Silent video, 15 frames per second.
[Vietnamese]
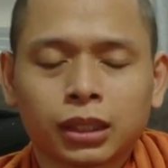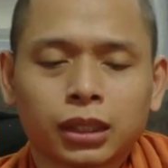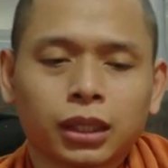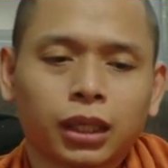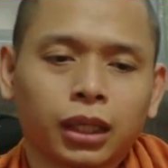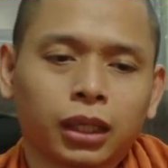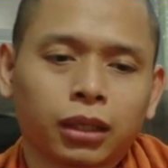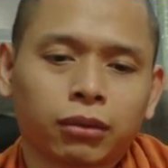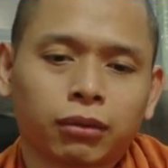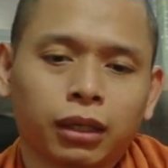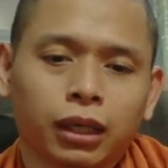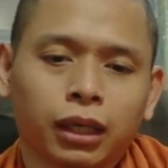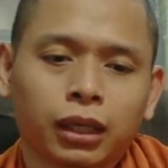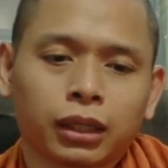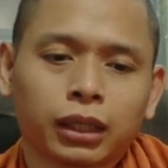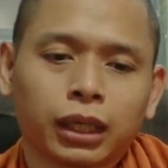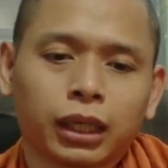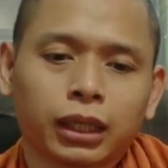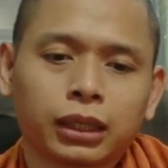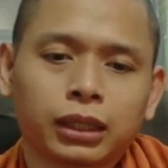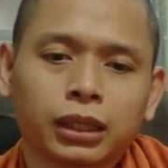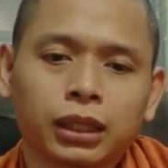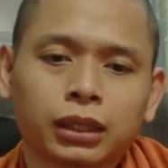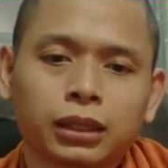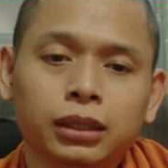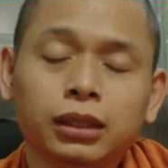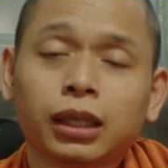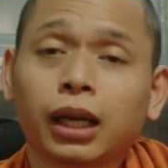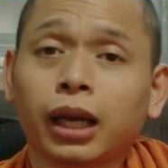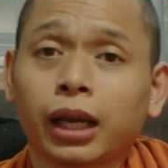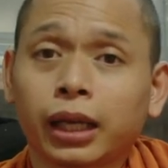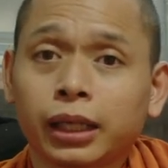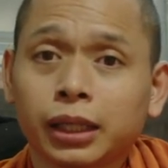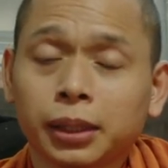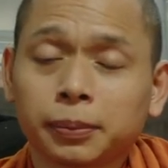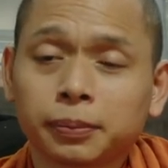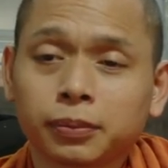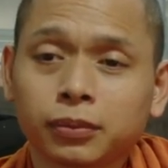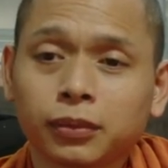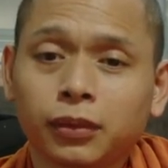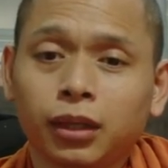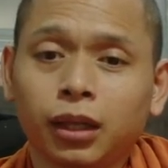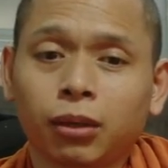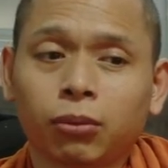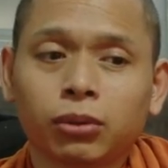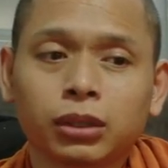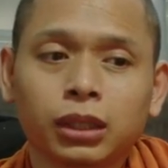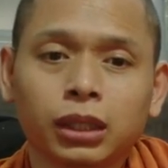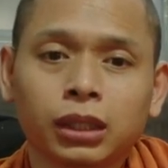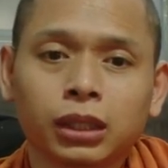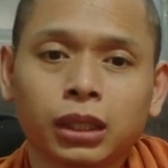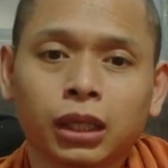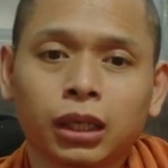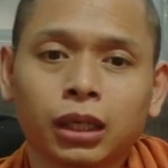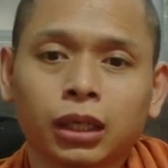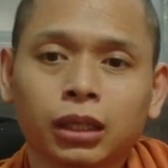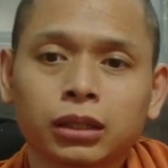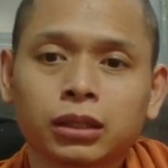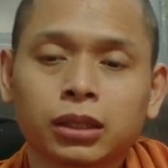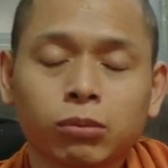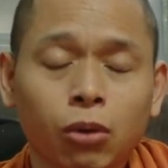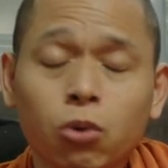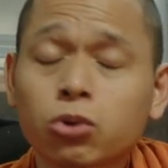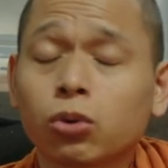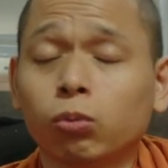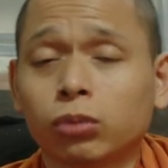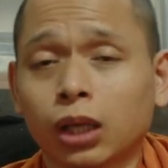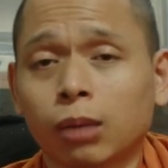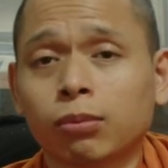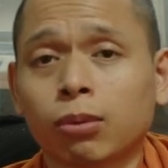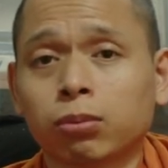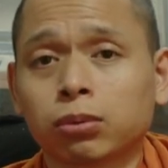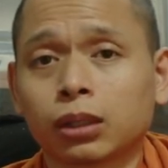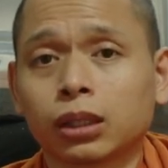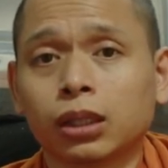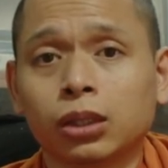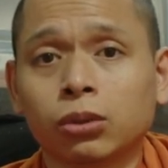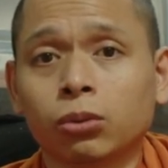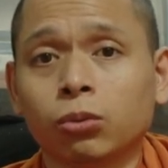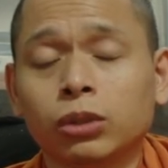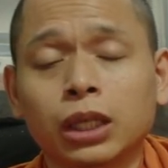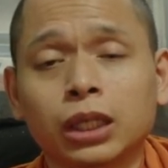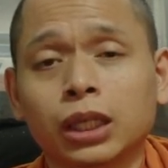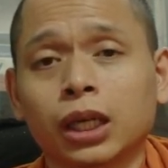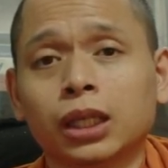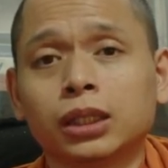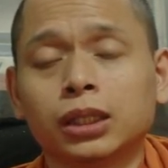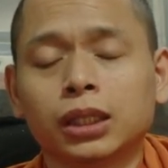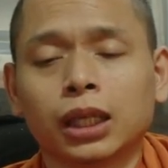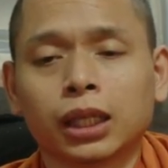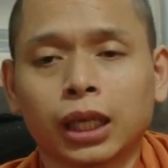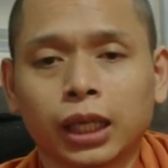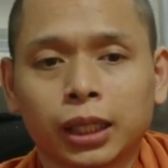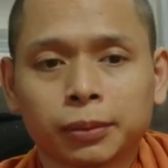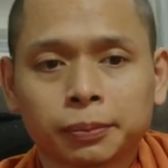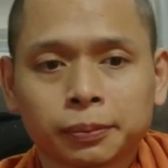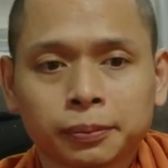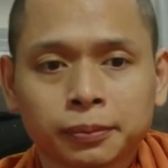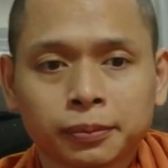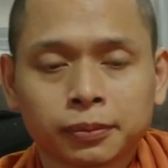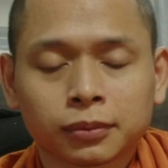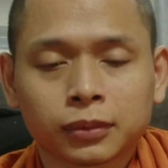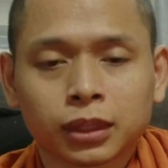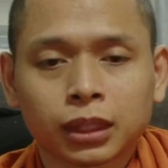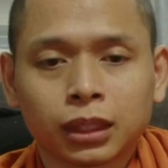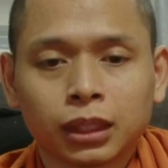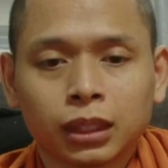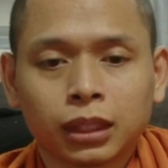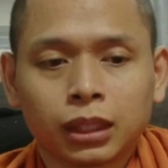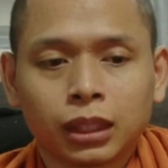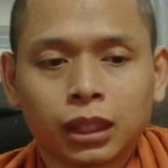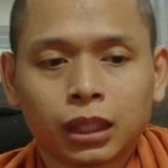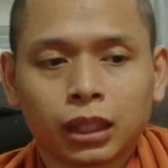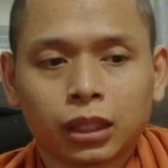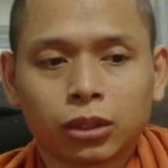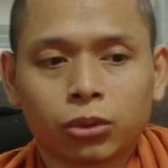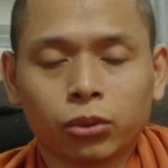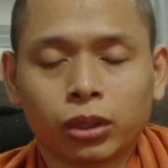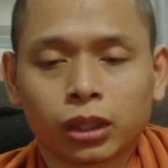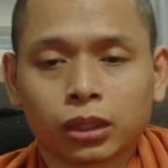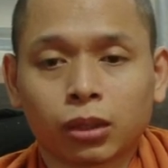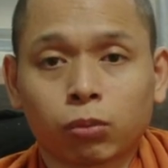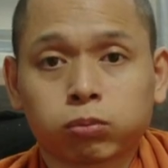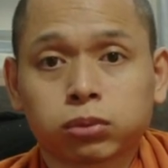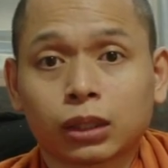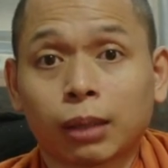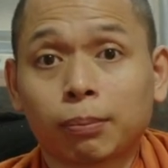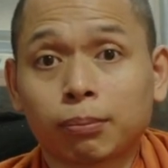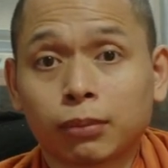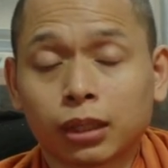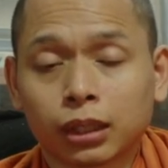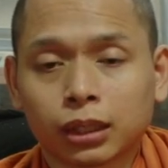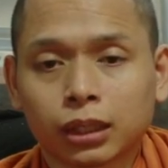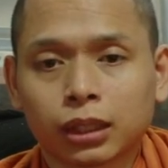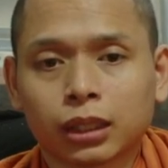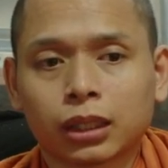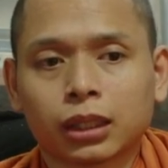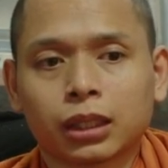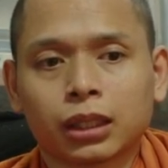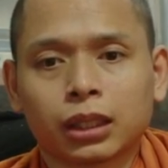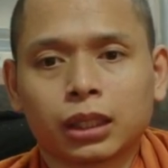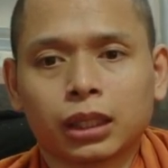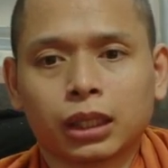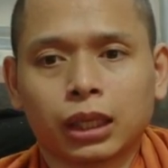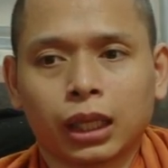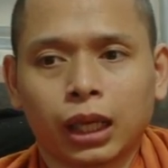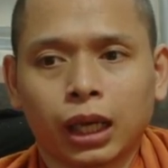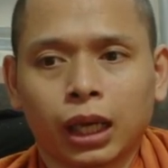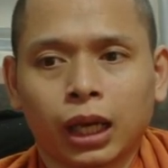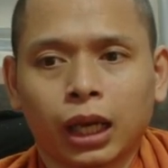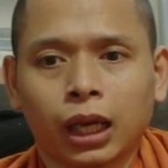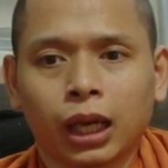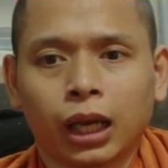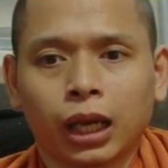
à, và cái à, thứ hai á, là quý vị sẽ bổ sung thêm một cái điều quý vị nhớ như thế này cái chuyện độc tâm á, là